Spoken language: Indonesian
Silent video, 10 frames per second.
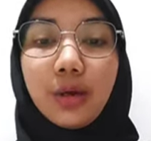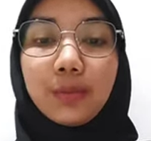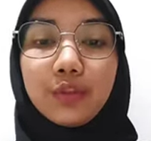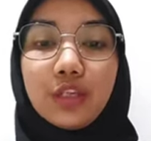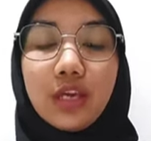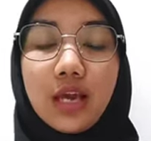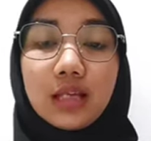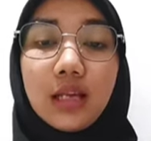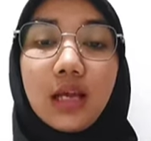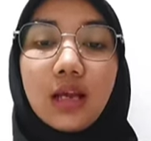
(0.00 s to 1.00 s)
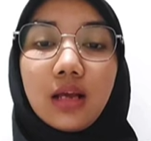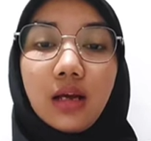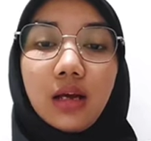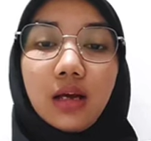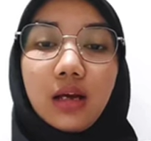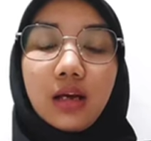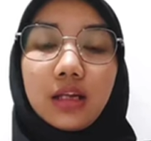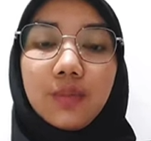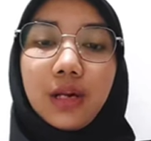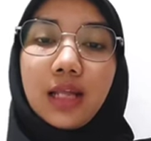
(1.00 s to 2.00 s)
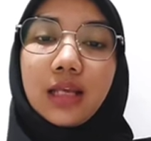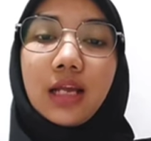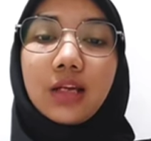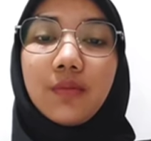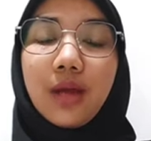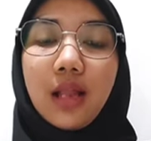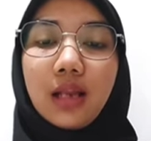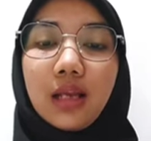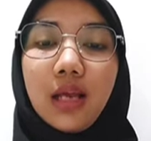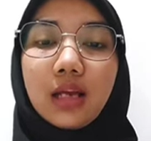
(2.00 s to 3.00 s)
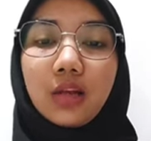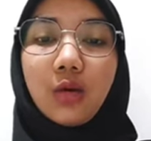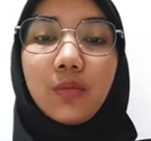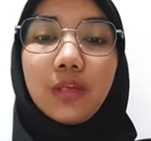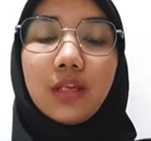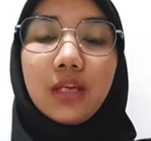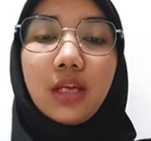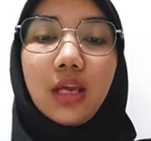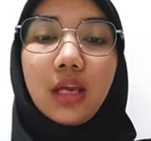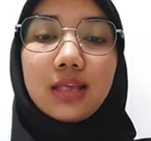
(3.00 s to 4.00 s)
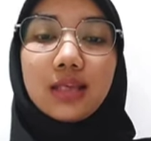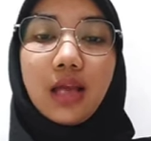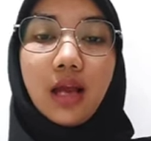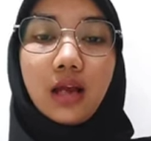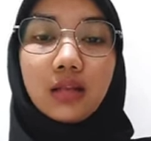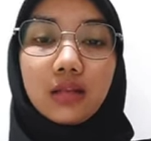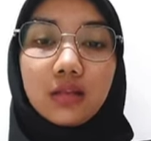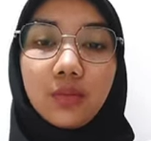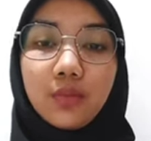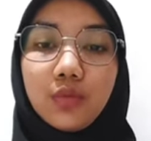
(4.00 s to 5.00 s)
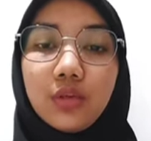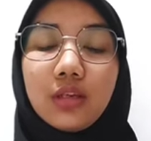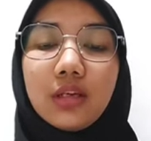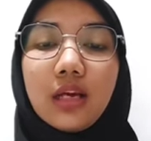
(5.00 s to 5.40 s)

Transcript: Kemudian uh, diperhatikan kembali anatomi dari sisa akar tersebut